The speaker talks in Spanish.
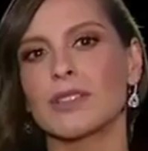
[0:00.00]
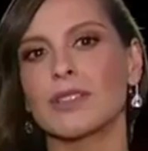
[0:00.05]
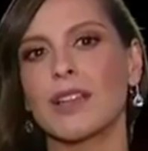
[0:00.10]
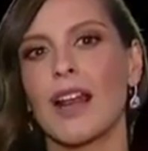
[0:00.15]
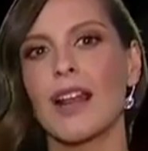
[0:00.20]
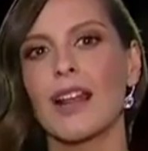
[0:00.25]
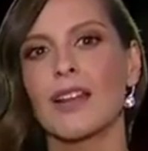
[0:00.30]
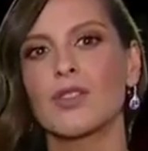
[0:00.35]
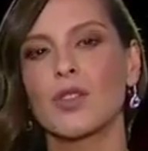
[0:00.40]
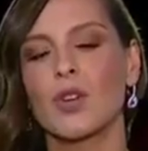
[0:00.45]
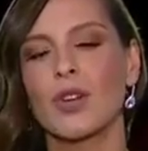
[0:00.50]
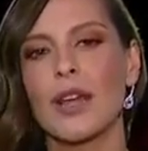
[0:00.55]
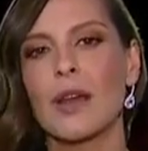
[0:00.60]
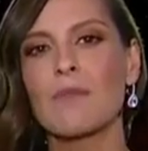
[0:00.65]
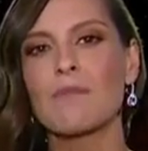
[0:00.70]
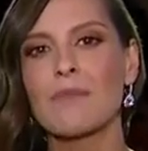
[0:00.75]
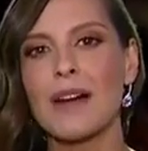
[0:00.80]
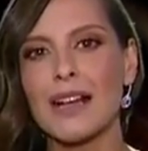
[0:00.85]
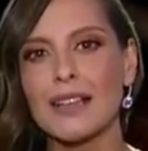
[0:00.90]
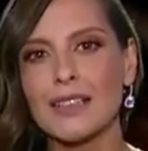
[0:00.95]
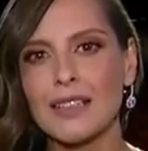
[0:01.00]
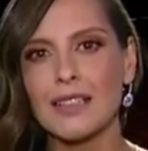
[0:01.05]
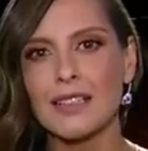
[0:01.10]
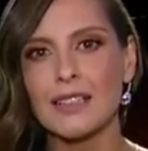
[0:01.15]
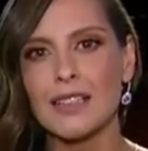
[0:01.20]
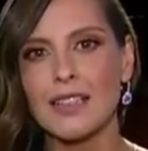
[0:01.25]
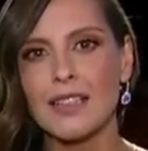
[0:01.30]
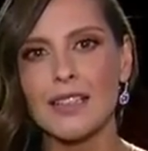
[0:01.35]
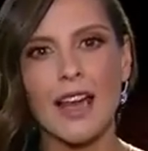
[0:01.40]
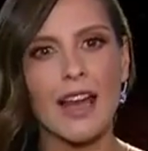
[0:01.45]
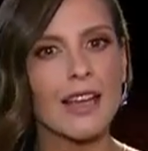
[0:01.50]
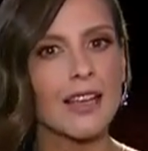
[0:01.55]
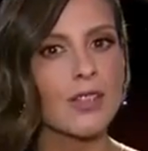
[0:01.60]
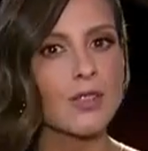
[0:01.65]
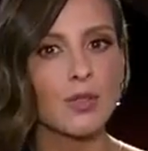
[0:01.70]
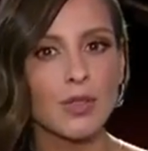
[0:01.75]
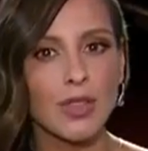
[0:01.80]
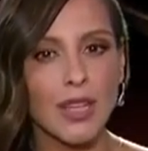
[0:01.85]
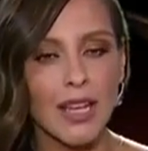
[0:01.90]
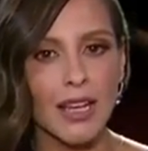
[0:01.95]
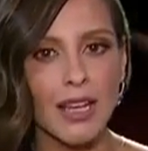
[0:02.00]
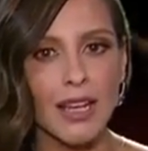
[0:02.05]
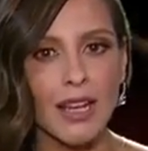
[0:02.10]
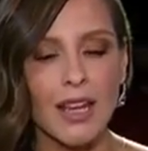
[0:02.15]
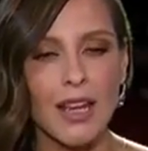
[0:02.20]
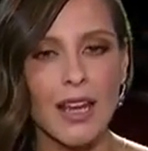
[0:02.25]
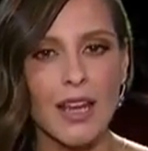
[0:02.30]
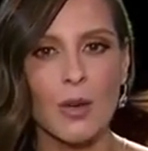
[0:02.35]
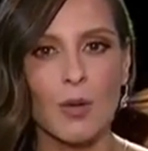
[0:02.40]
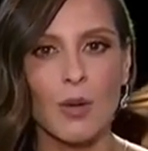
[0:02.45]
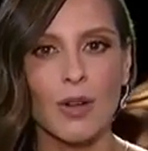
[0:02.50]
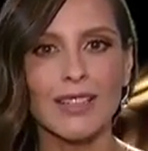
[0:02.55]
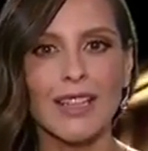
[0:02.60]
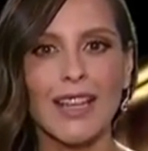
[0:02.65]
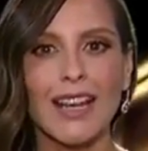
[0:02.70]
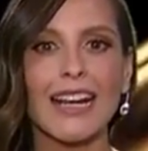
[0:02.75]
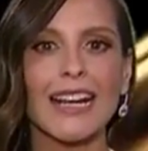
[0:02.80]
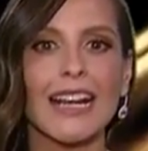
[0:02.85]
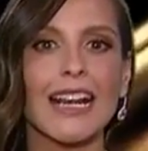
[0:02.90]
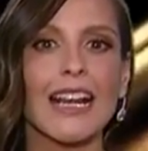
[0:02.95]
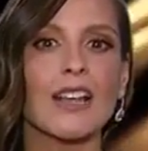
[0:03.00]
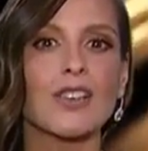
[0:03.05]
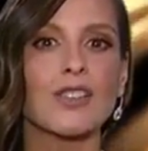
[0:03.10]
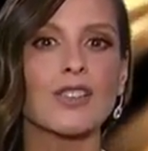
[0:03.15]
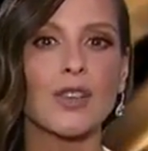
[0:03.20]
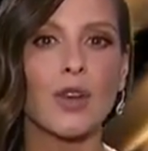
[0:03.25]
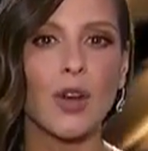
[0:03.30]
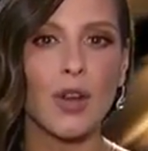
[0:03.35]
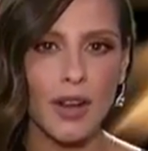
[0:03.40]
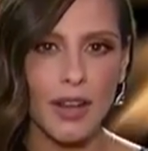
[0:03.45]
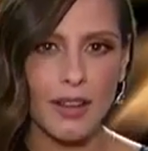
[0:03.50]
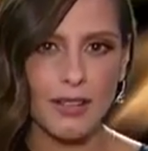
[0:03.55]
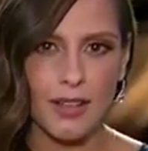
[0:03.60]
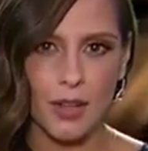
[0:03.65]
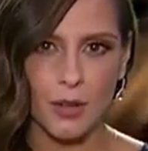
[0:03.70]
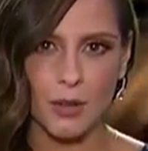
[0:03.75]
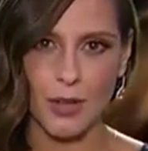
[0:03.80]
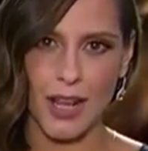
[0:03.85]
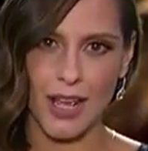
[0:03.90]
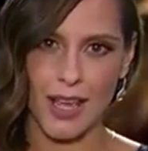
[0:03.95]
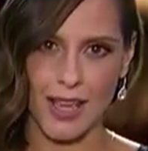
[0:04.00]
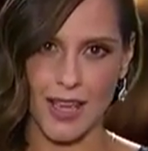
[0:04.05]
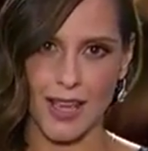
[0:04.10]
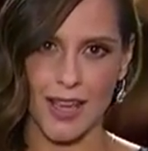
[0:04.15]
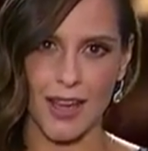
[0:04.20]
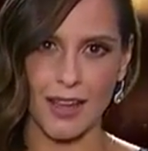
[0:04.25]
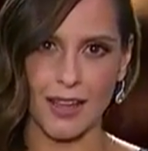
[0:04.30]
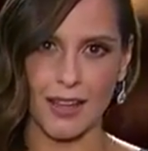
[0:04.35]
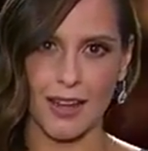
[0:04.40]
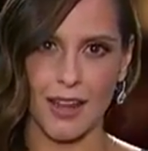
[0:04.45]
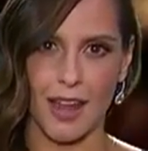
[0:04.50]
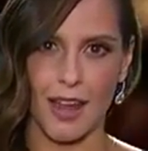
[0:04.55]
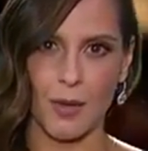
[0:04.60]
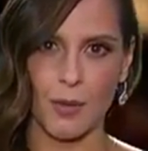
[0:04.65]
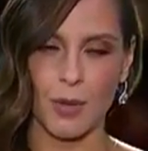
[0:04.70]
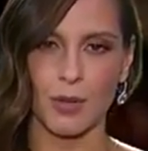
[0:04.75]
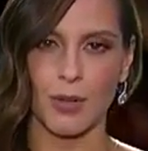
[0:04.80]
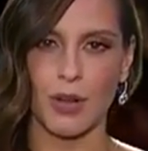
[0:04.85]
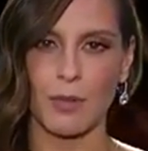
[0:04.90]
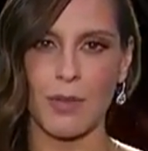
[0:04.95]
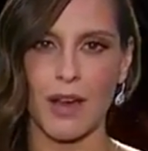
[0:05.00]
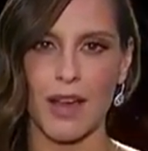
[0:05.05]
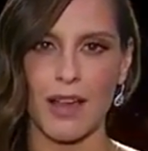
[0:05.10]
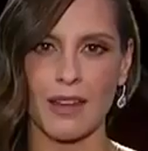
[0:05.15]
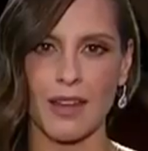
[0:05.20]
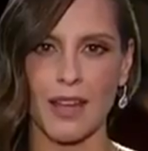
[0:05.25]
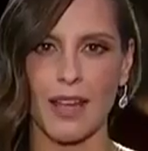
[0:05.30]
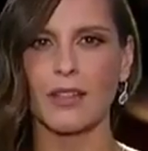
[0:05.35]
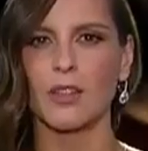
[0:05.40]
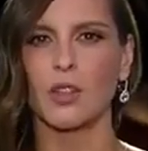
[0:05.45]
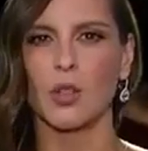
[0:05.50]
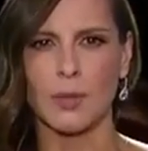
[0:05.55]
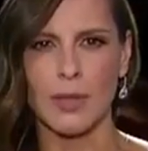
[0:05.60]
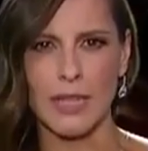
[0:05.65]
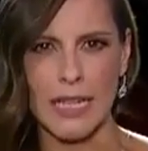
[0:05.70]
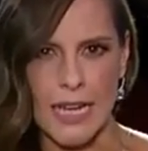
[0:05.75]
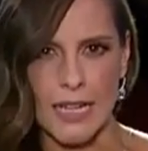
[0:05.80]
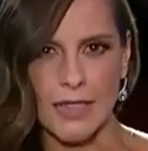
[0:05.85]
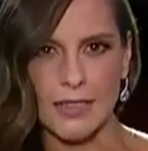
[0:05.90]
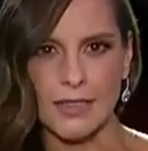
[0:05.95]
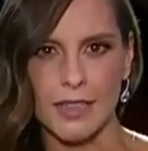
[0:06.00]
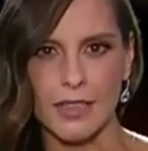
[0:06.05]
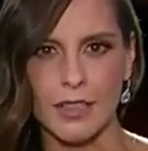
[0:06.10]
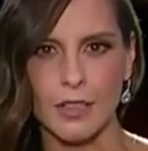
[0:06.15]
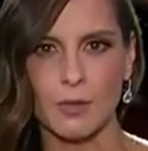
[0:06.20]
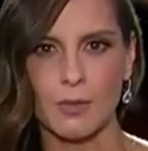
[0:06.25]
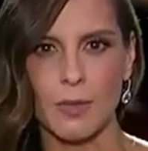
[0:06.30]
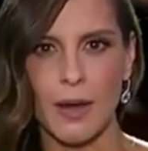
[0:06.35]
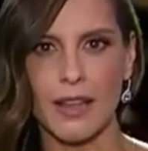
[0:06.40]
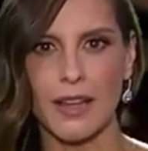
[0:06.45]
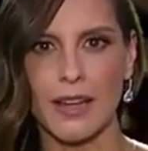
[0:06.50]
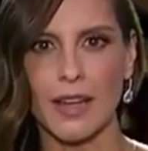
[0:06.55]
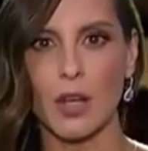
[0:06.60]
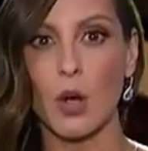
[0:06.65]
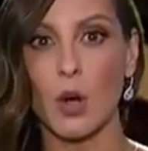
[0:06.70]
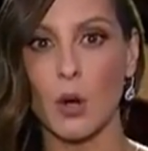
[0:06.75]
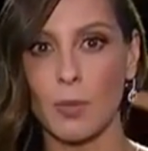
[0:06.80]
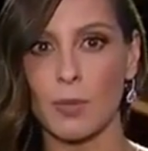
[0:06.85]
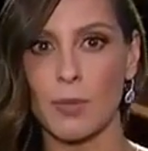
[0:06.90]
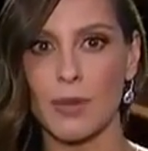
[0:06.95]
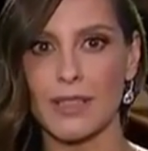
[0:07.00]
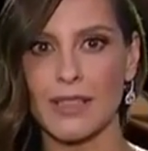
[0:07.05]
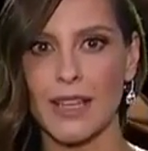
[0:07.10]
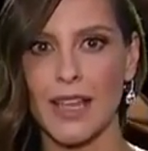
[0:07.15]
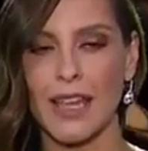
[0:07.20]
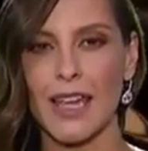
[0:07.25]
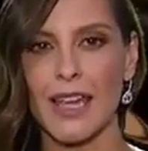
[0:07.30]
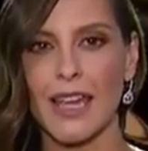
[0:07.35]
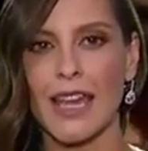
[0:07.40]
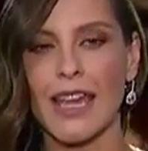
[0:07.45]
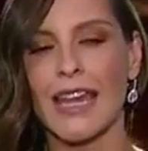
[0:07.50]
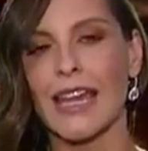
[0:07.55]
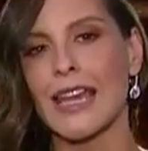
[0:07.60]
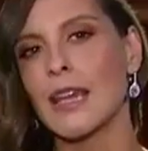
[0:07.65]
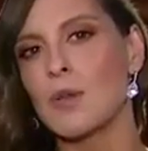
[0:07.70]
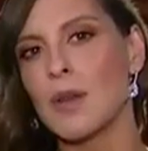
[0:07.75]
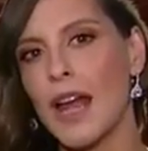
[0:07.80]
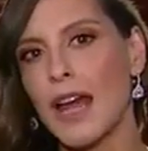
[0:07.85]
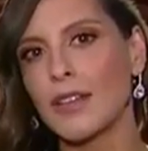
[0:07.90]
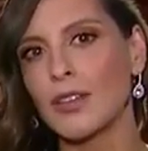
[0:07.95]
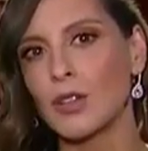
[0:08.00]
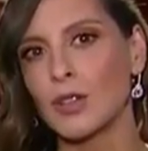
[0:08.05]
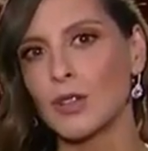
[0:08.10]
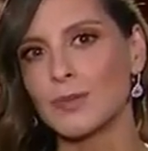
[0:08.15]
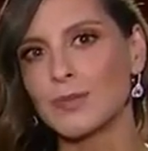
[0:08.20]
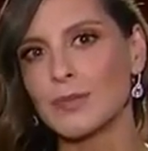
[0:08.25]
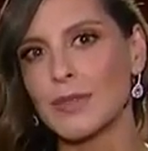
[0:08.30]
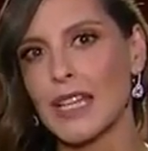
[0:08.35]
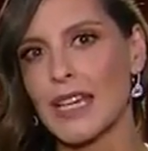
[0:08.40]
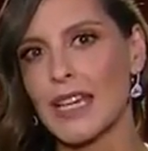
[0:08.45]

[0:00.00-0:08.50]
pues trae la historia más sencilla y sutil. Cuenta la relación de una hija criada por una madre dominante y un padre cómplice y blando.